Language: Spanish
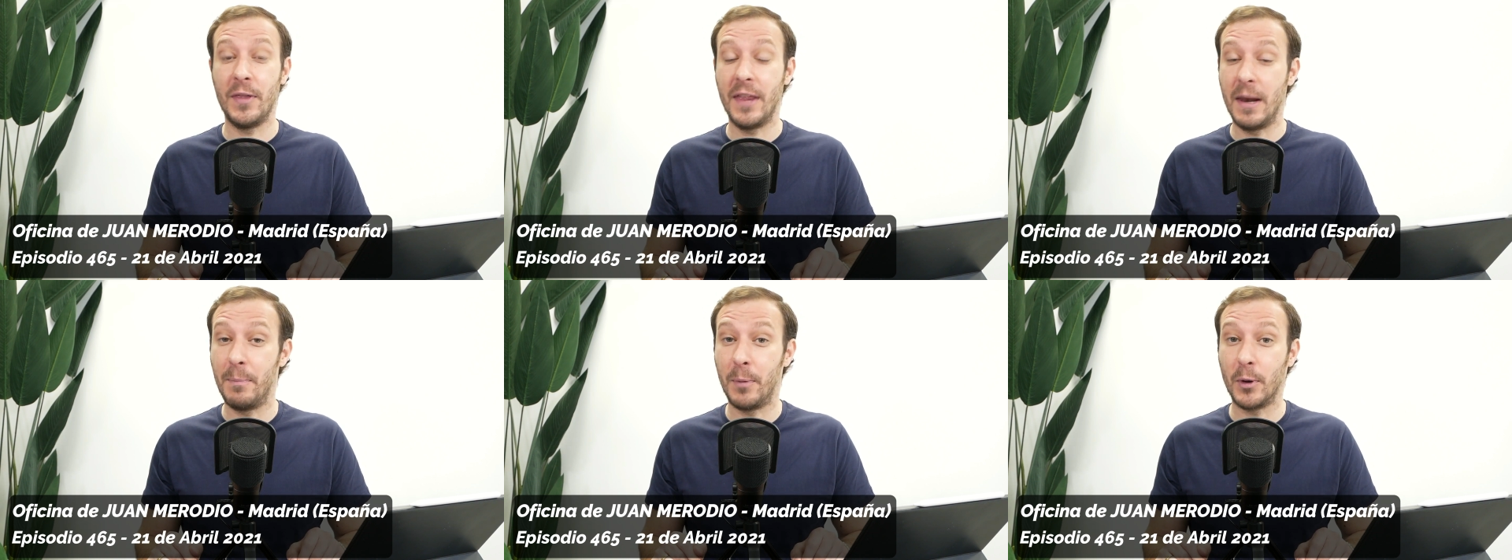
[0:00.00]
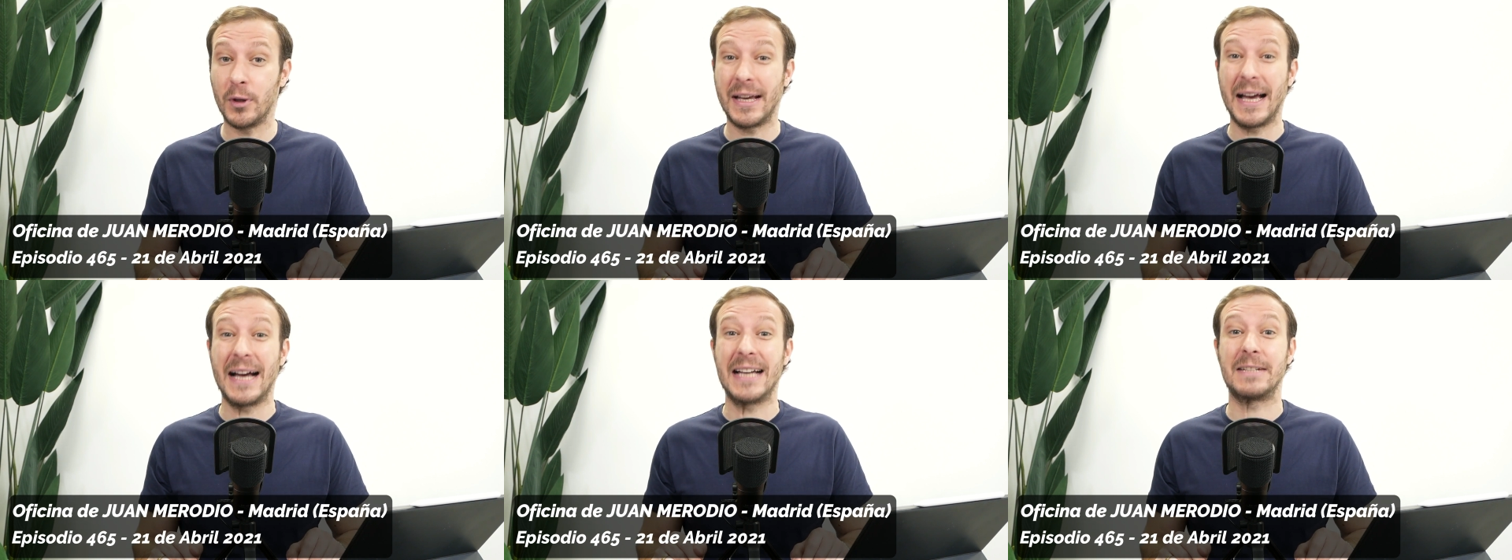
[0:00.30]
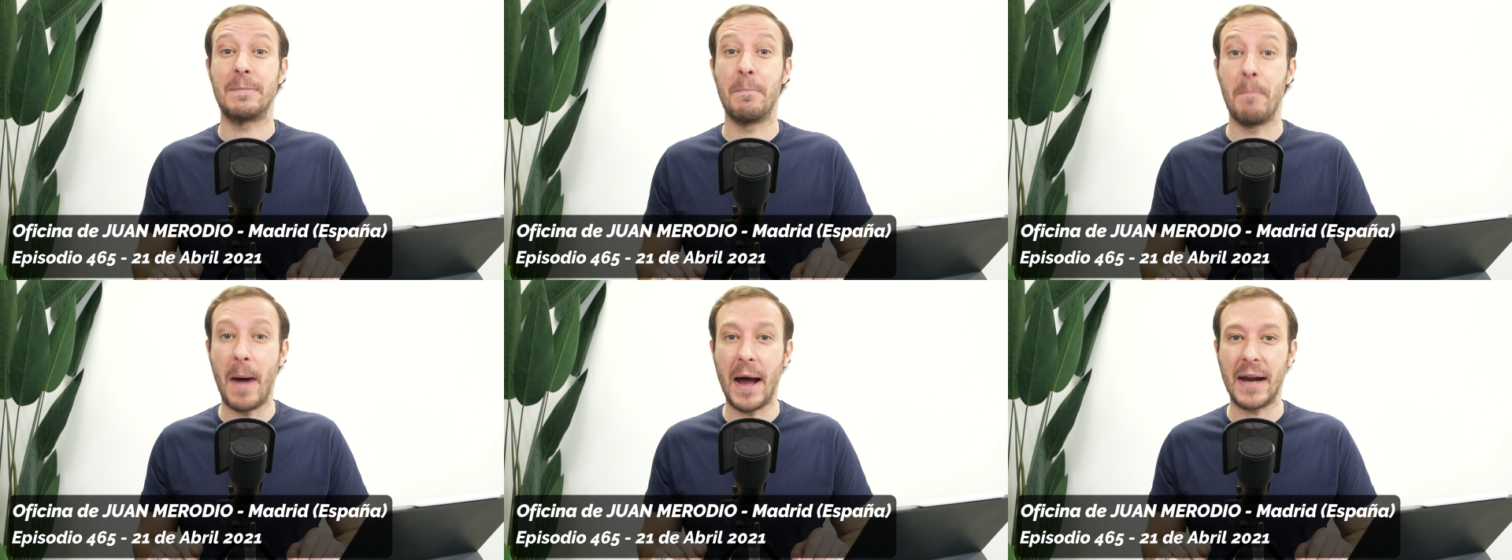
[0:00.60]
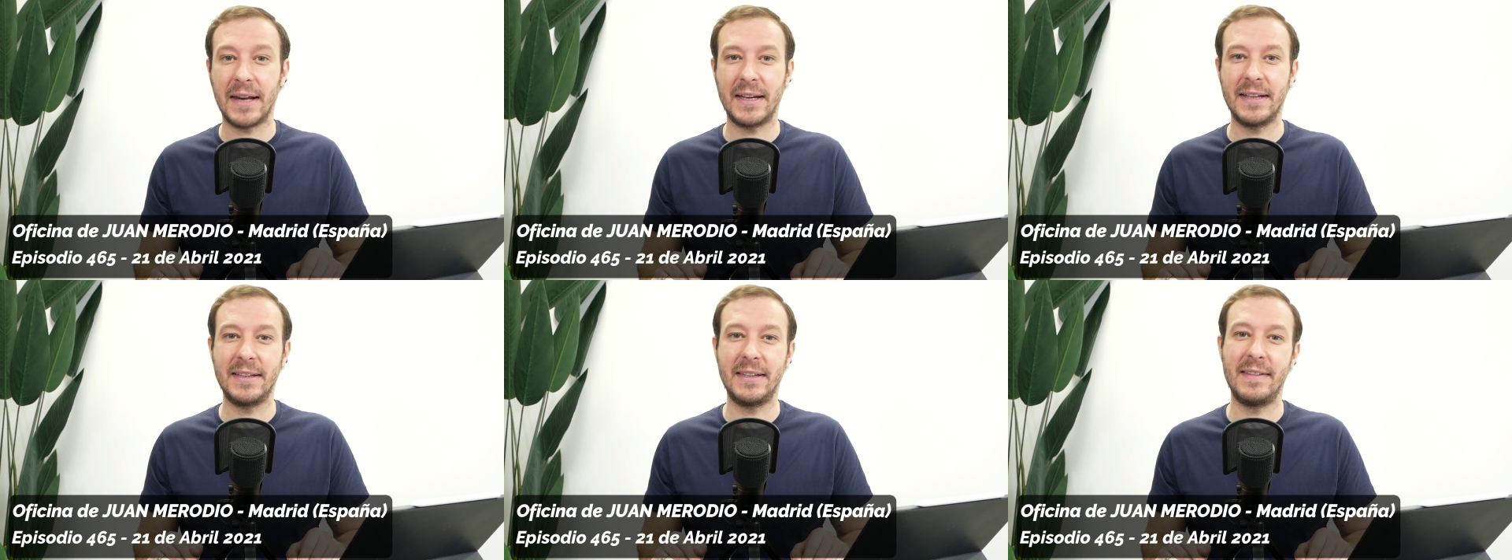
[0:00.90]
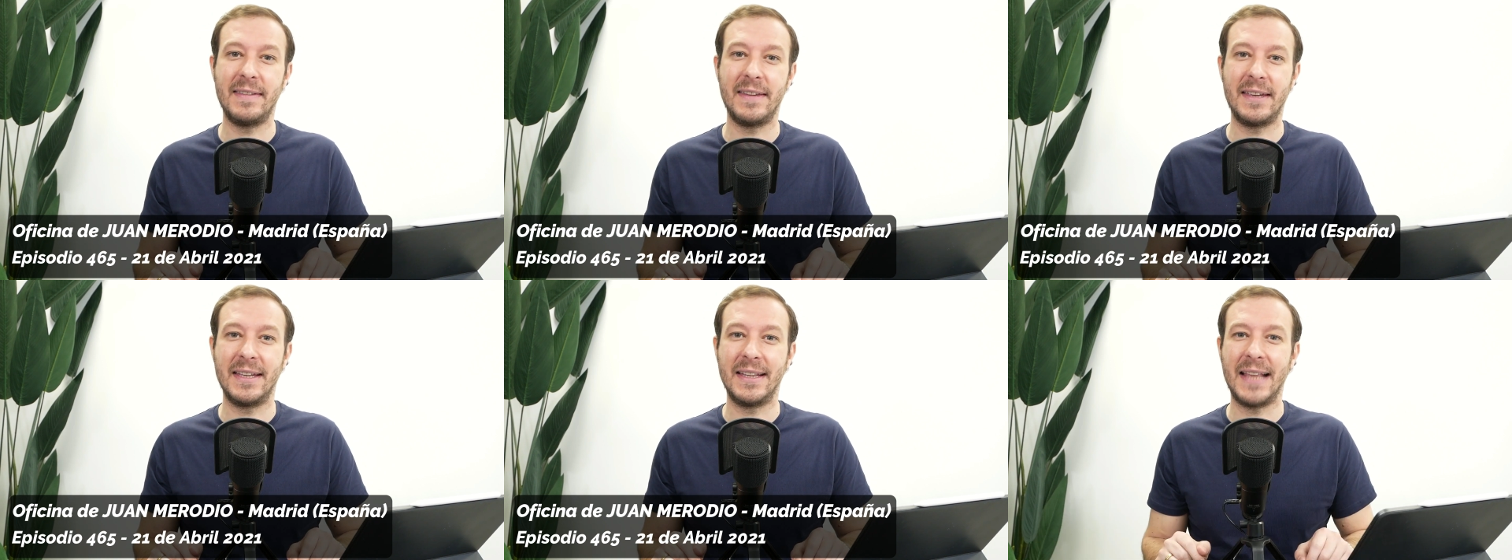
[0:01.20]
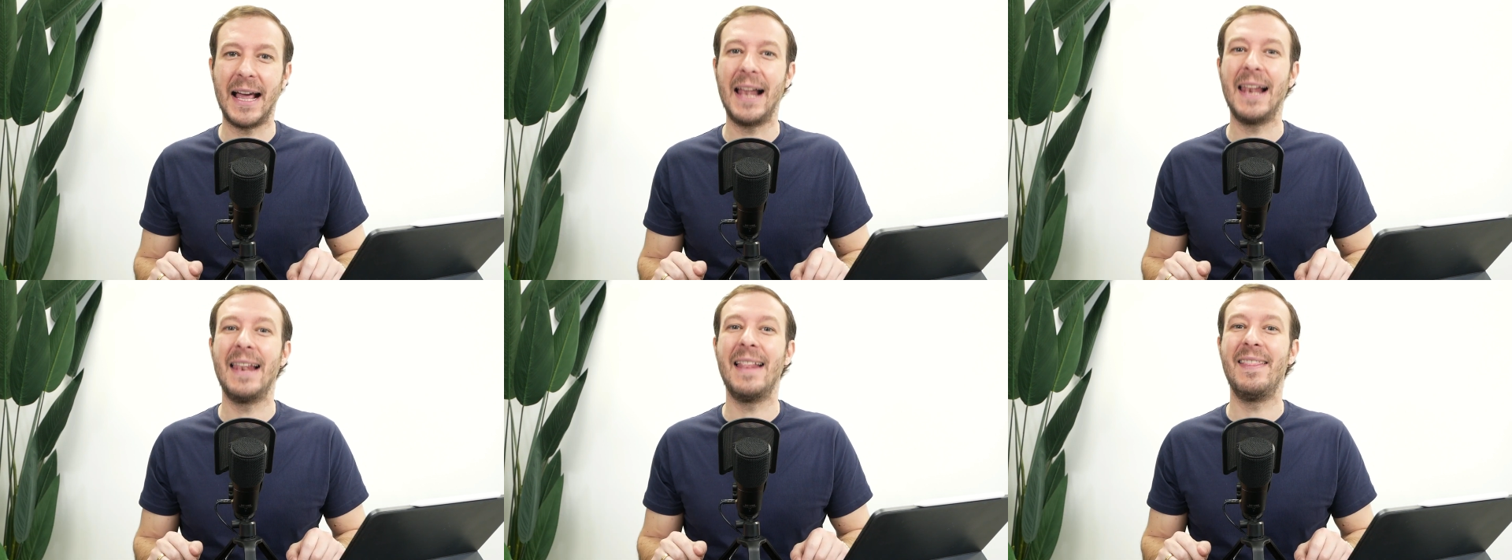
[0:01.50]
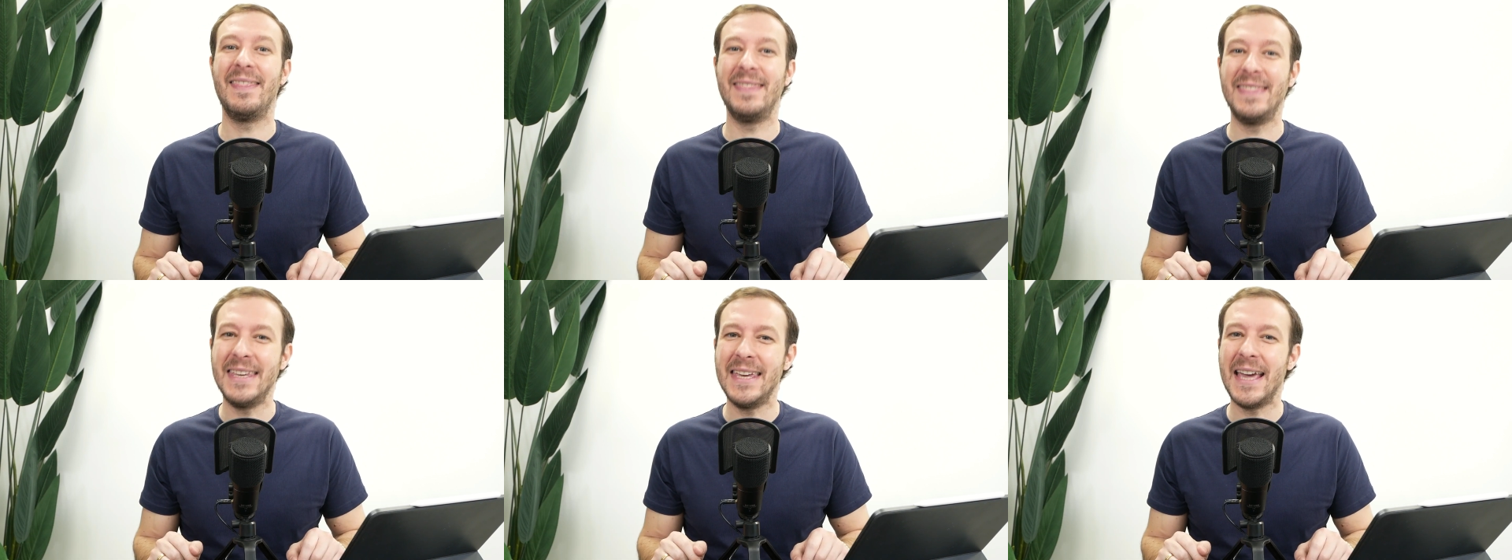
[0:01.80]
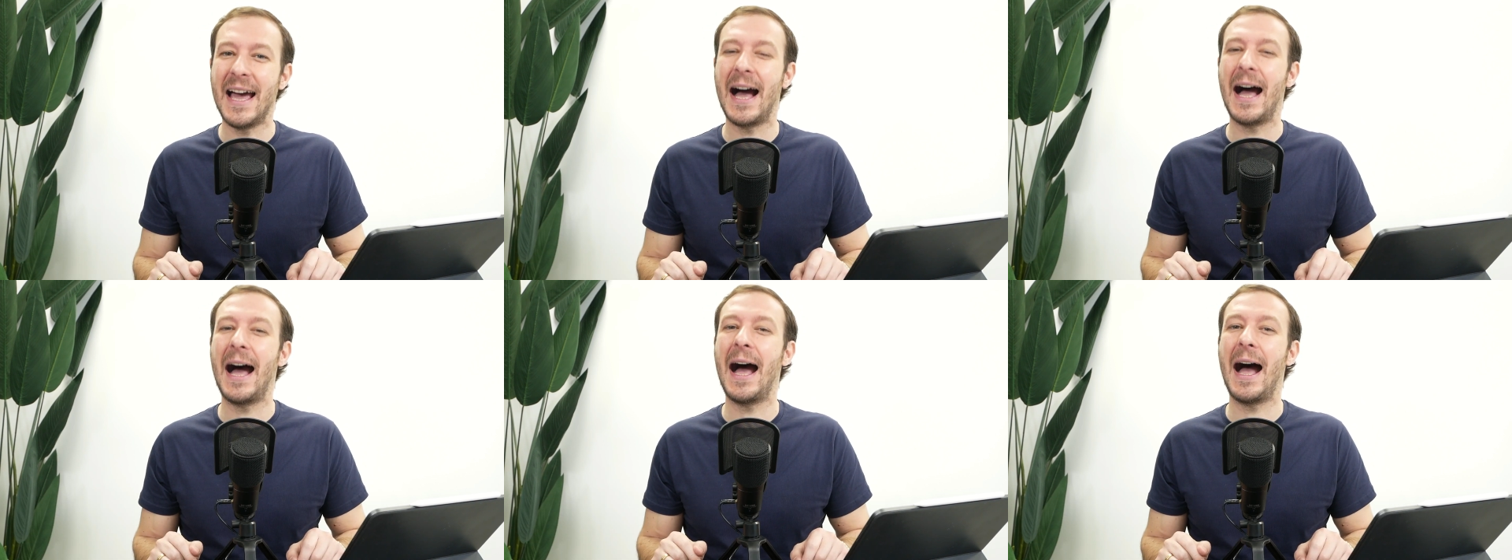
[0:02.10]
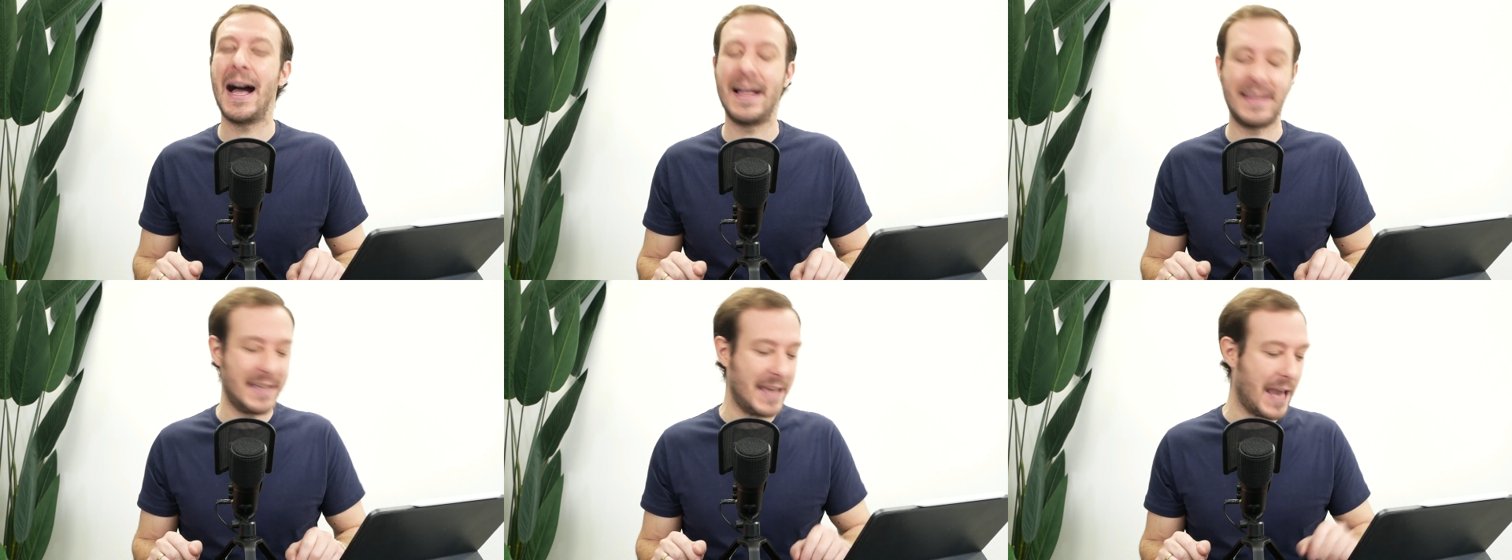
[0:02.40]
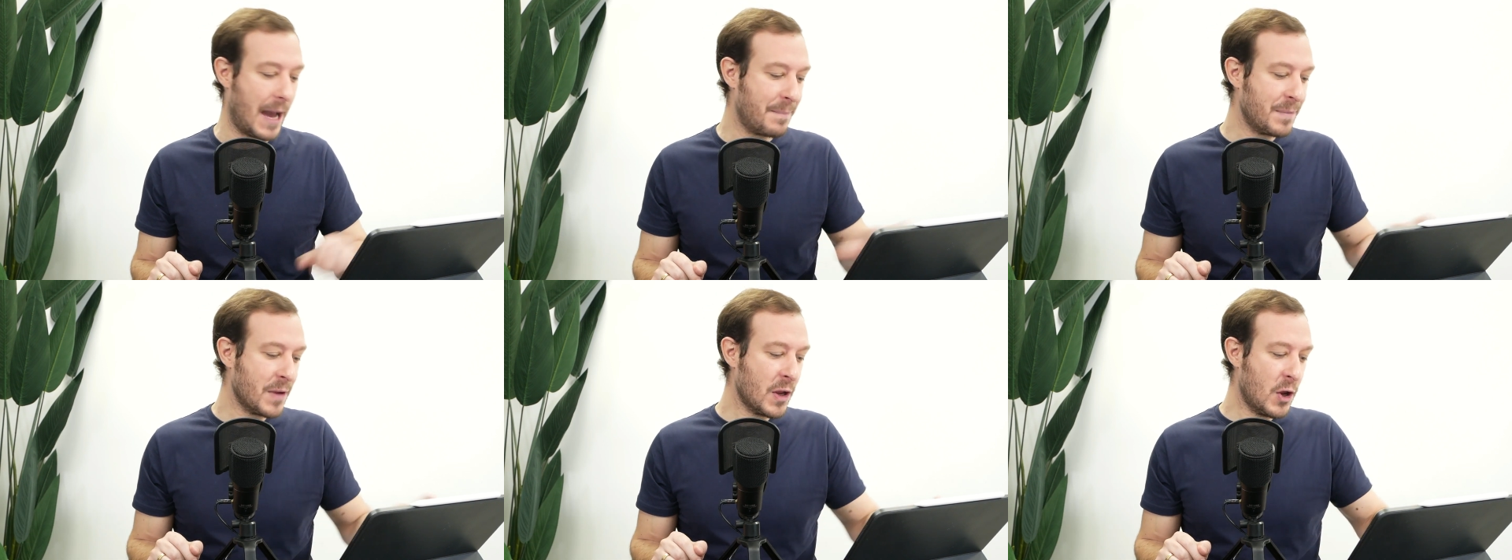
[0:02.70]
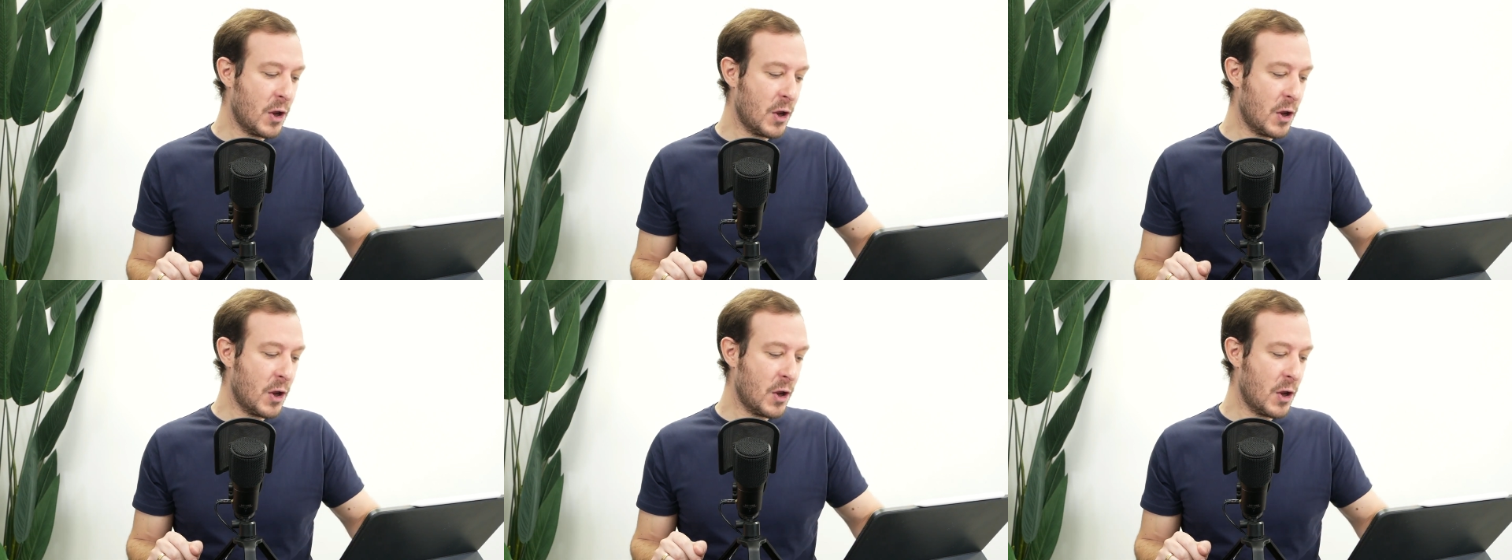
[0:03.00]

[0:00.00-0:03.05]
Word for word: del podcast Marketing Digital Día a Día.